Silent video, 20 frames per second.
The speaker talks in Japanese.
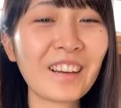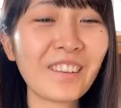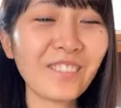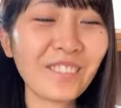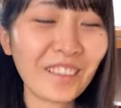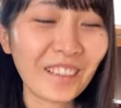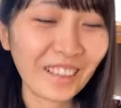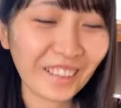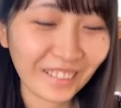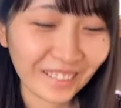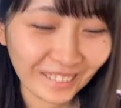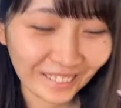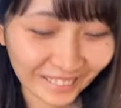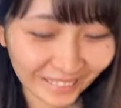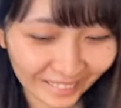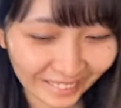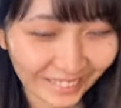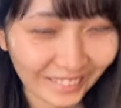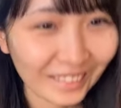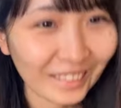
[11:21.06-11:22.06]
頑張れ
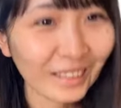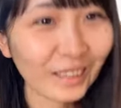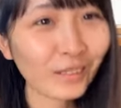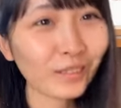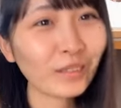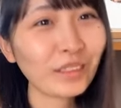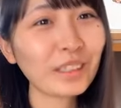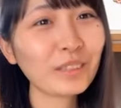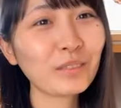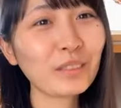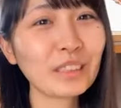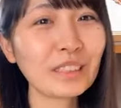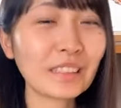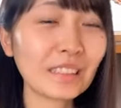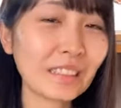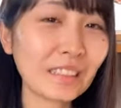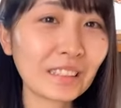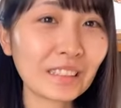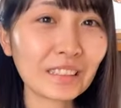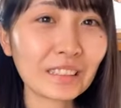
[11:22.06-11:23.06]
頑張れま
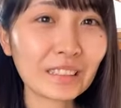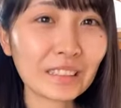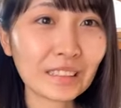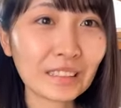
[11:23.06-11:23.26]
ちに